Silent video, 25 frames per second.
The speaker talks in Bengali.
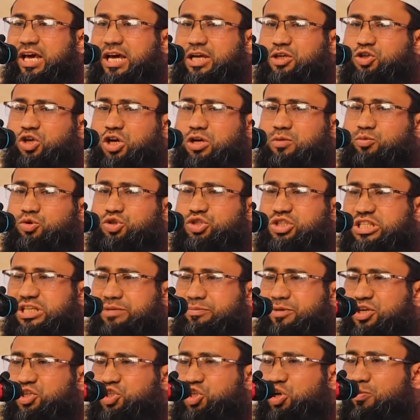একজন
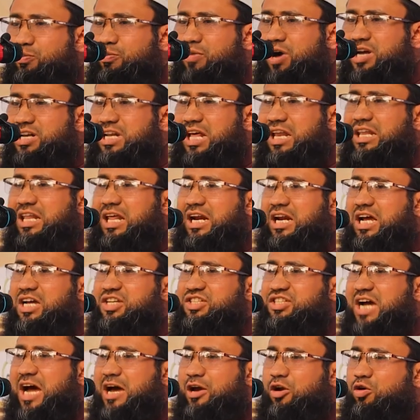মুসলিমের সম্মান আল্লাহর
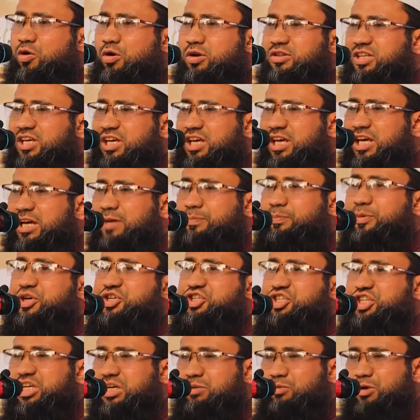কাছে আরো অধিক
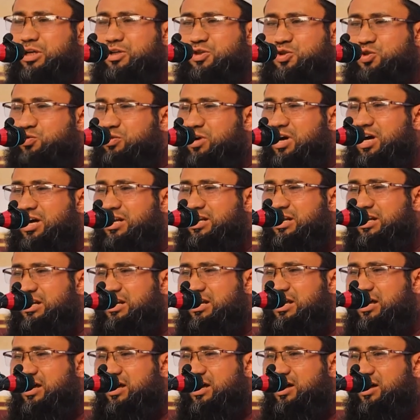বেশি বলেন সুবাহান
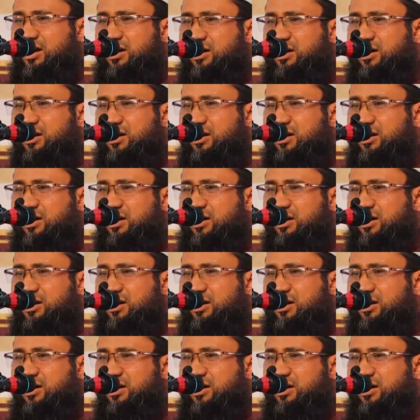আল্লাহ